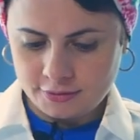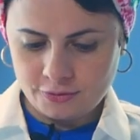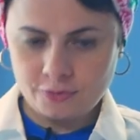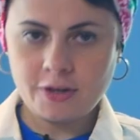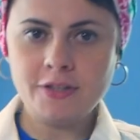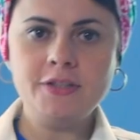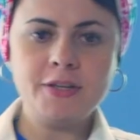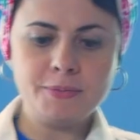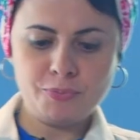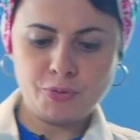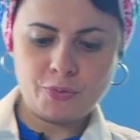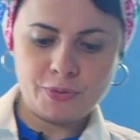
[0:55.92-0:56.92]
وهنضرب
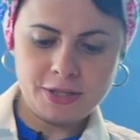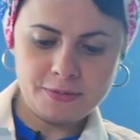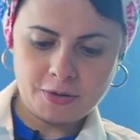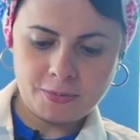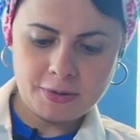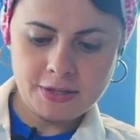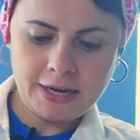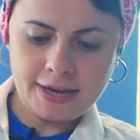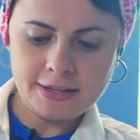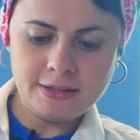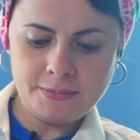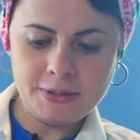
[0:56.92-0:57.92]
المكونات مع بعض
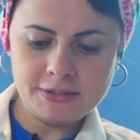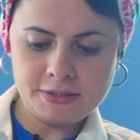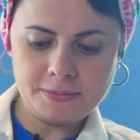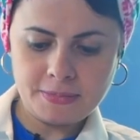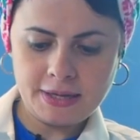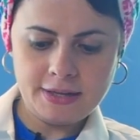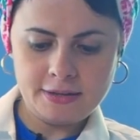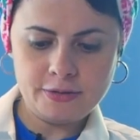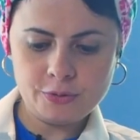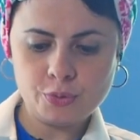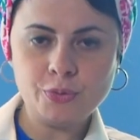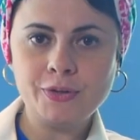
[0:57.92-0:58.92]
لحد بس ما
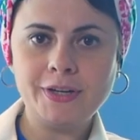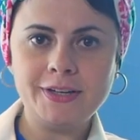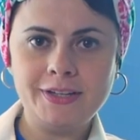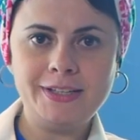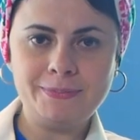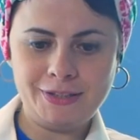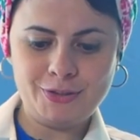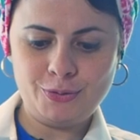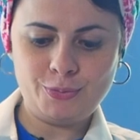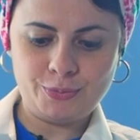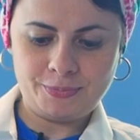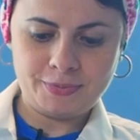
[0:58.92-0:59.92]
السكر يبتدي
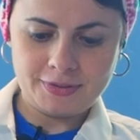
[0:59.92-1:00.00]
يدوب